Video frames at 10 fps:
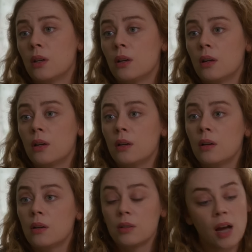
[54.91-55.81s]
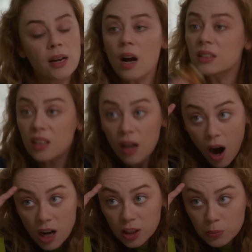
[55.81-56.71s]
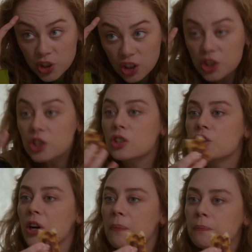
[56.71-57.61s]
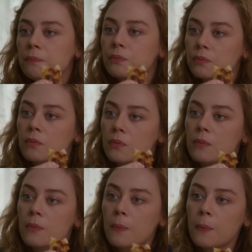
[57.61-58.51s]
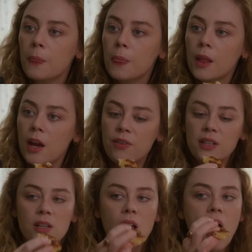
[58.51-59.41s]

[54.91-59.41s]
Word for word: Harikasın. Yani artık aklımı çalıştıracağım. Hı, kızım. Evet.